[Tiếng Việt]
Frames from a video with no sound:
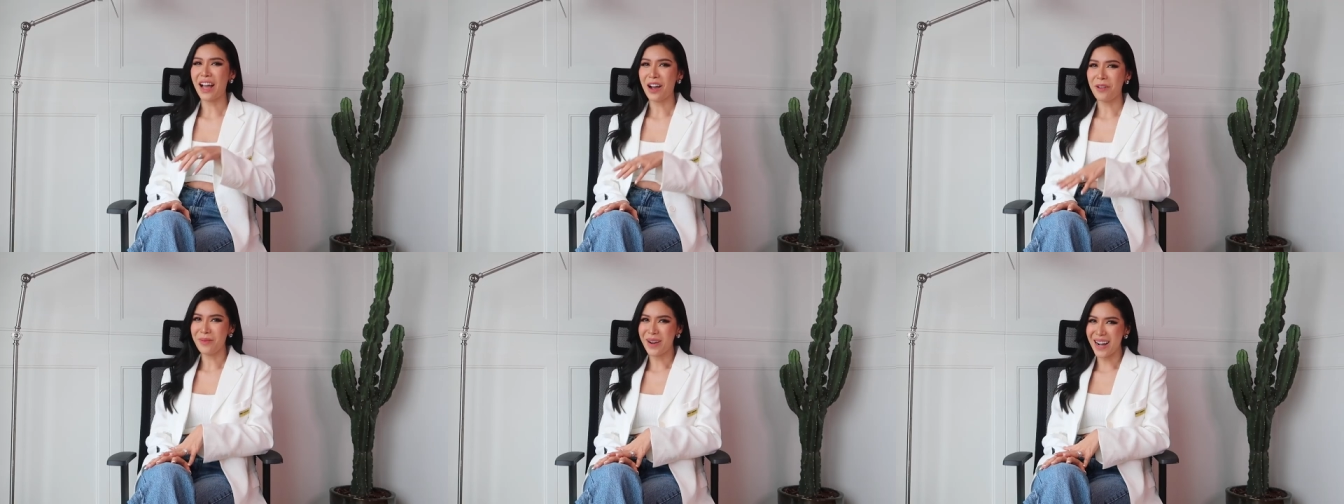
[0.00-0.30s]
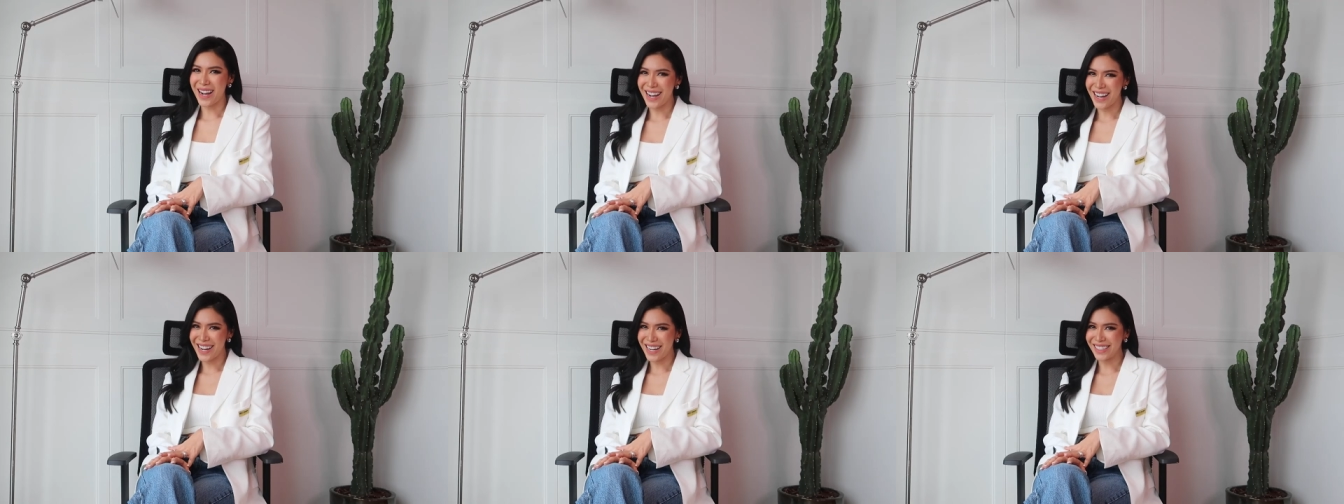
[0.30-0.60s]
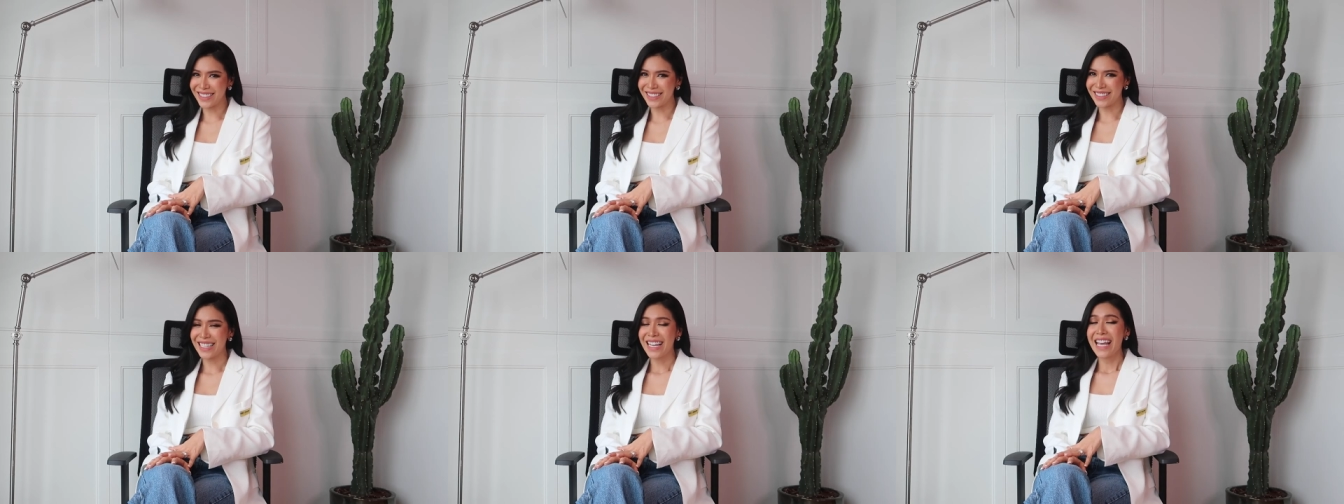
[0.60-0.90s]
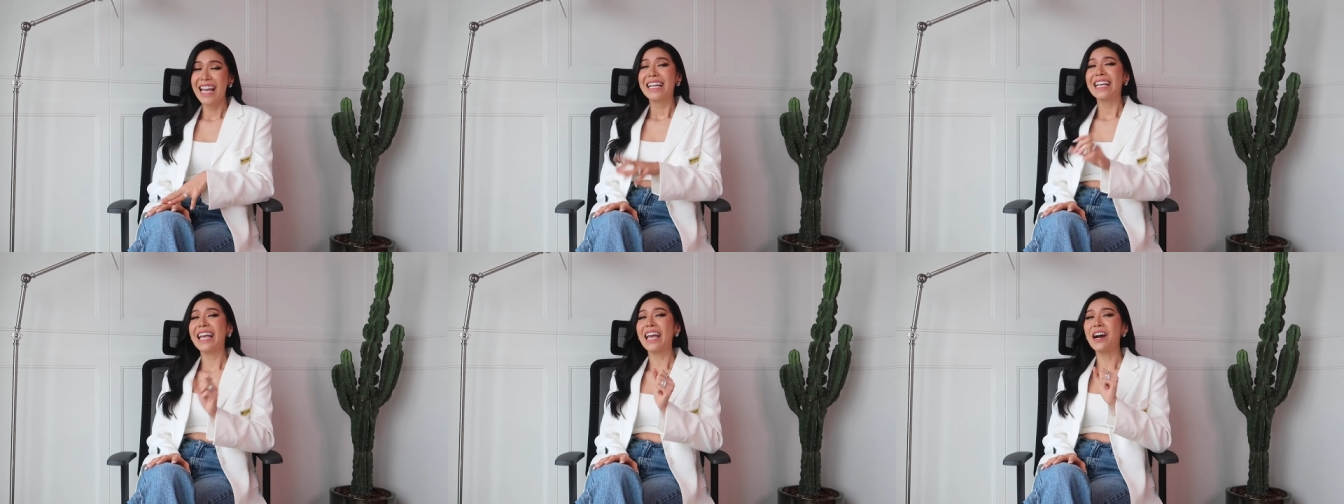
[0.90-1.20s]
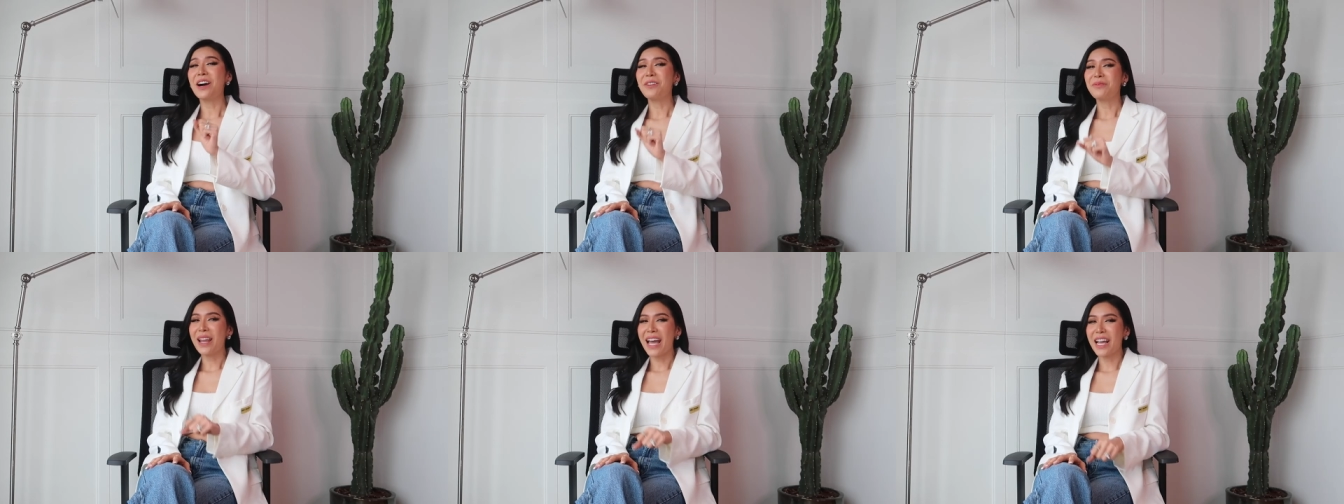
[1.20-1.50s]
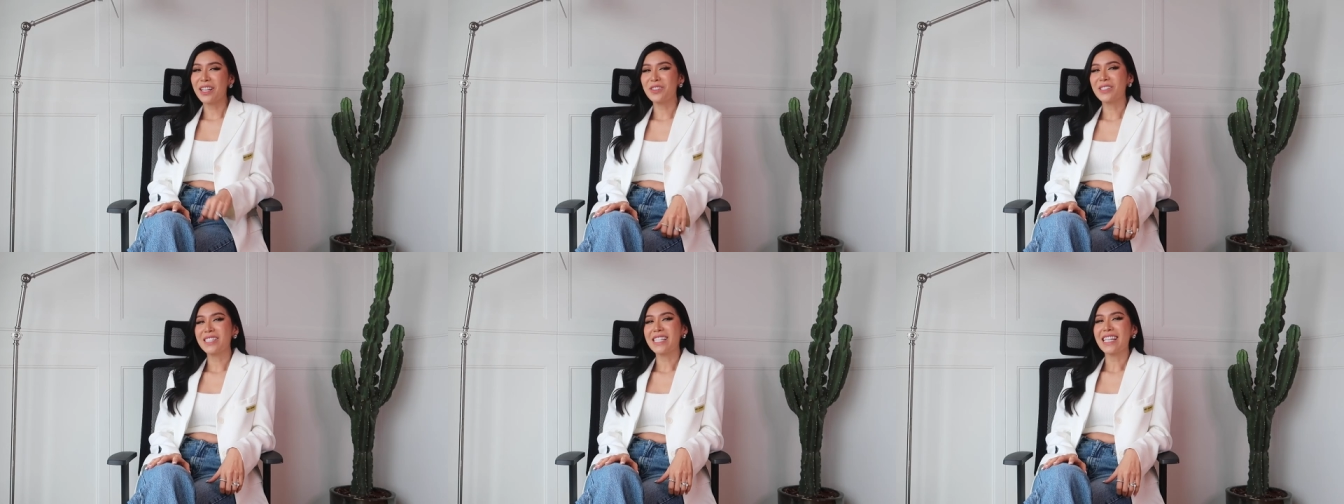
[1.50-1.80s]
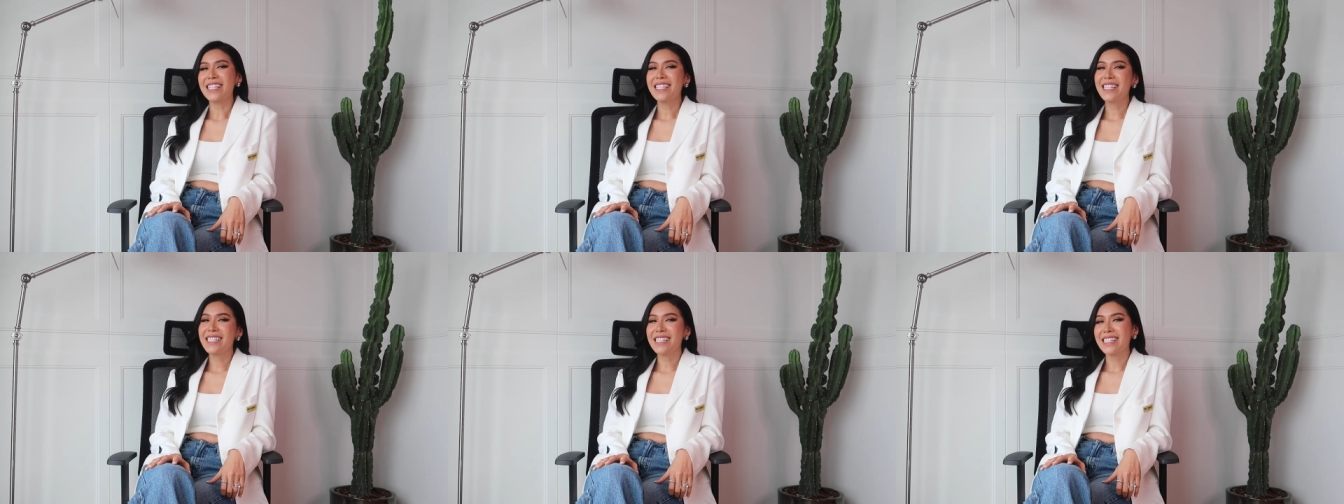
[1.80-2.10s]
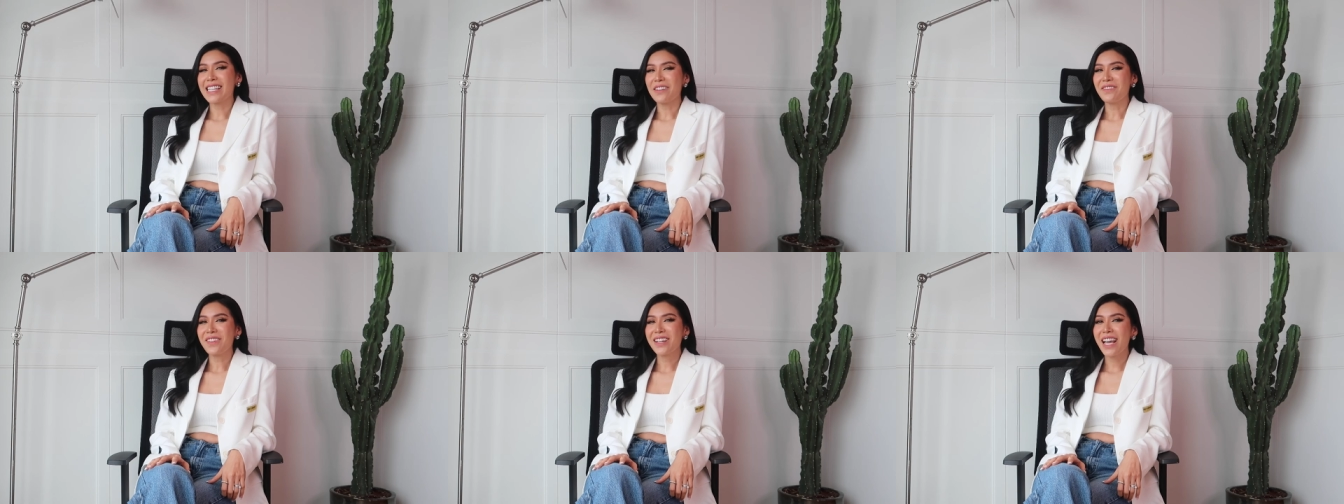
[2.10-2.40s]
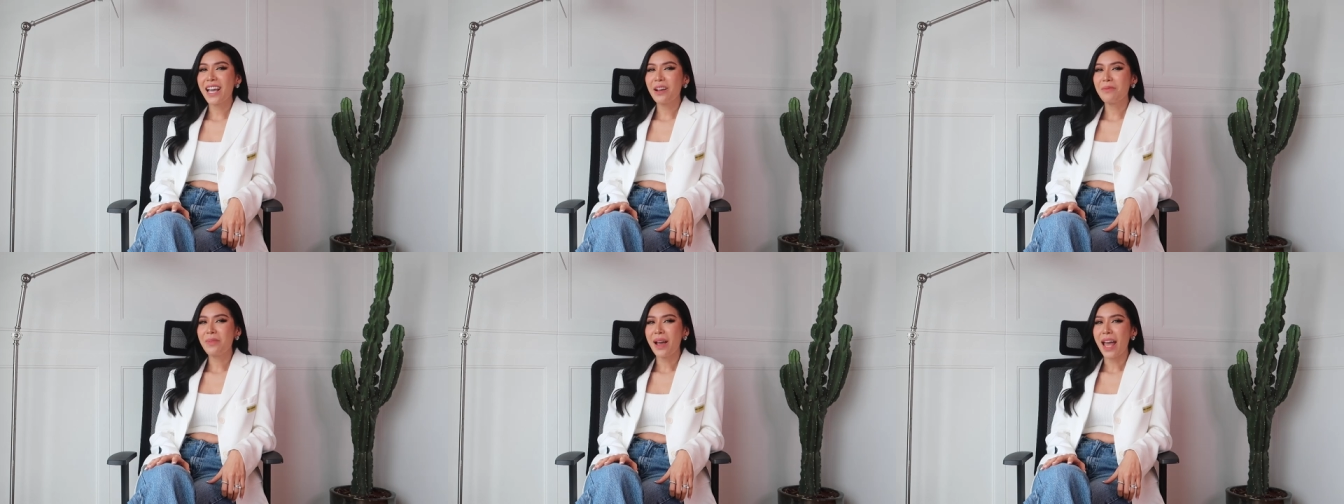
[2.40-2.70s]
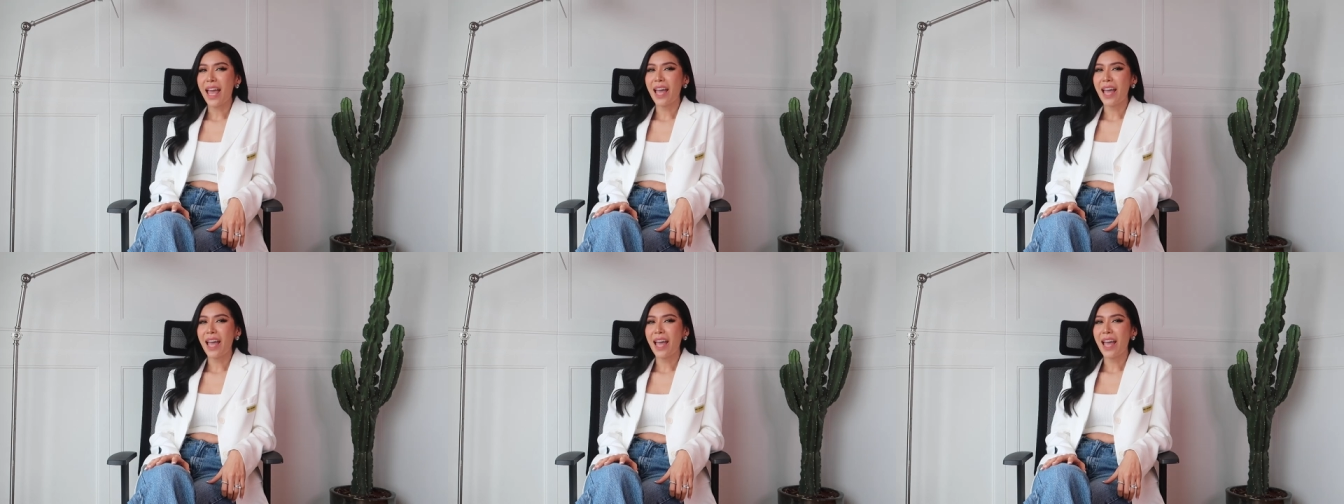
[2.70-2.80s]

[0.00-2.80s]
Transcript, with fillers: vào bờ ngày hôm nay tôi sẽ chia sẻ với các